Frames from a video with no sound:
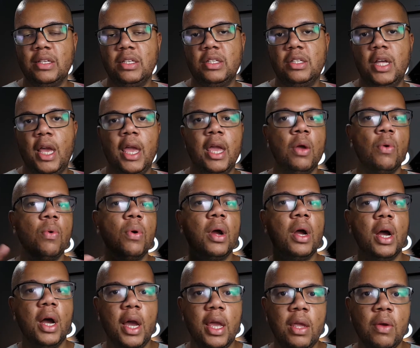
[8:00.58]
Sem o
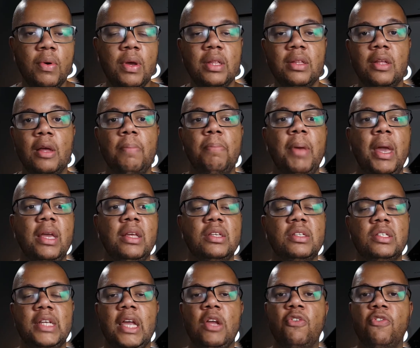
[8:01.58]
ganho e também
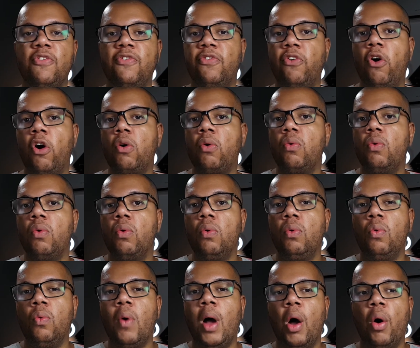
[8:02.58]
sem o foco
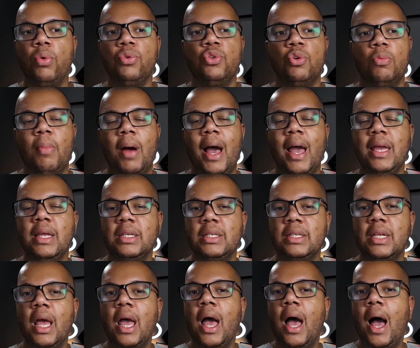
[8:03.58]
num áudio
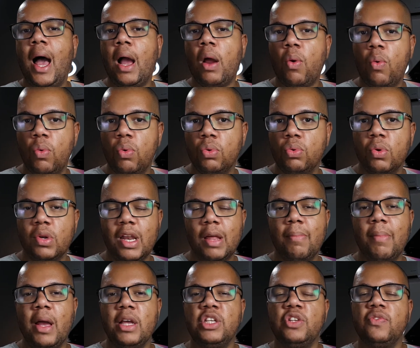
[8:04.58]
mais agudo, né?
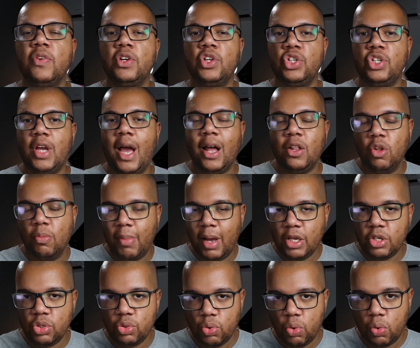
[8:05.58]
Mais fechado,
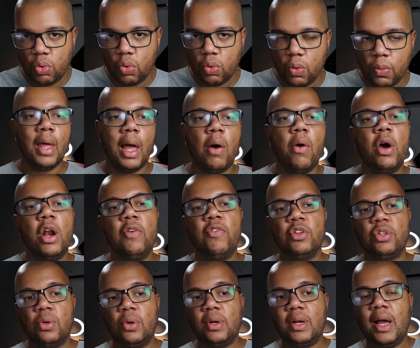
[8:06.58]
mais oco. Agora eu vou
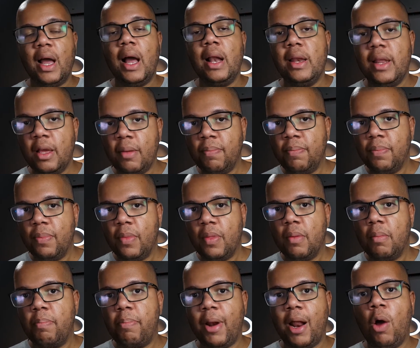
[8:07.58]
trocar ali
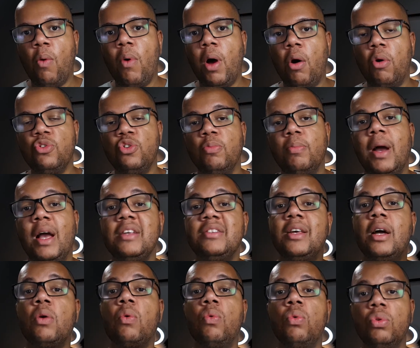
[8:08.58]
para um áudio mais
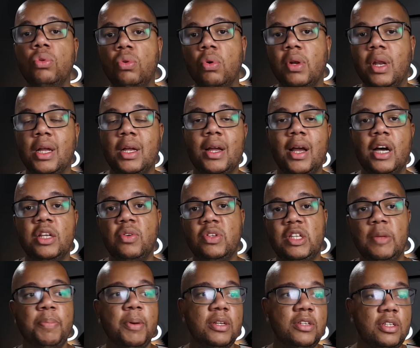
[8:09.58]
agudo, né? Caso
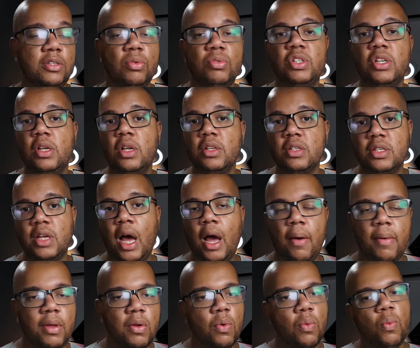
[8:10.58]
você precise
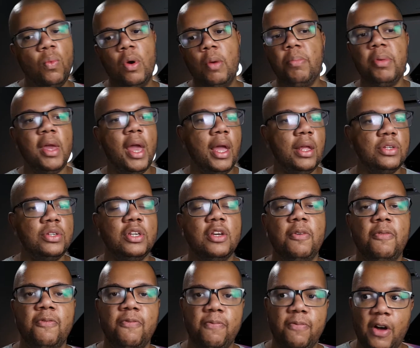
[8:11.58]
utilizar em algum ambiente
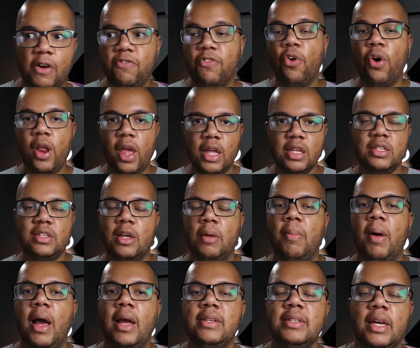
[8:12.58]
que favoreça
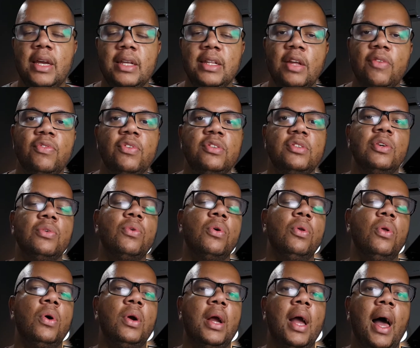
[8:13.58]
mais ainda você
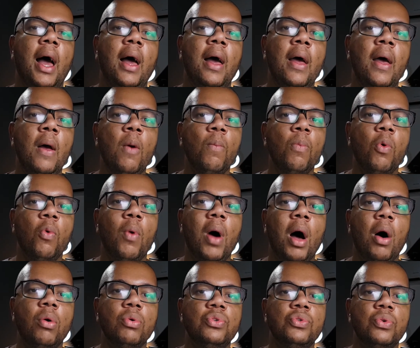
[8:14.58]
colocar um
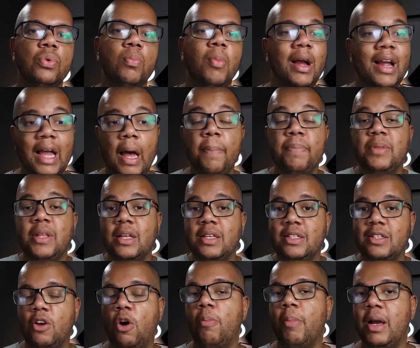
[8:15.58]
áudio, uma
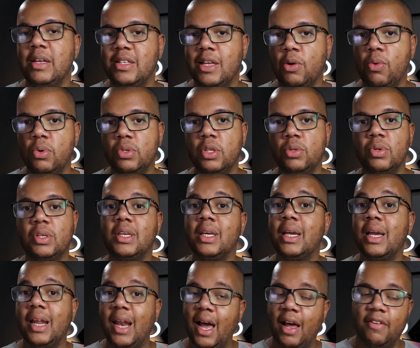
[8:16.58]
captação mais aguda do que
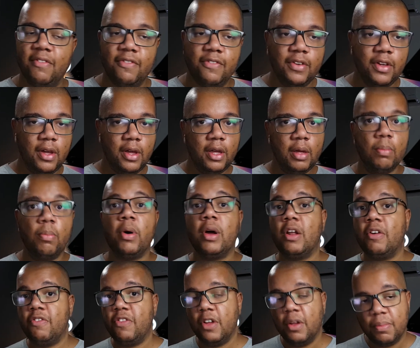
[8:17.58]
grave.
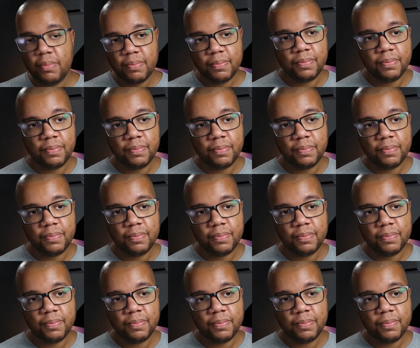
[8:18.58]
Bora ver.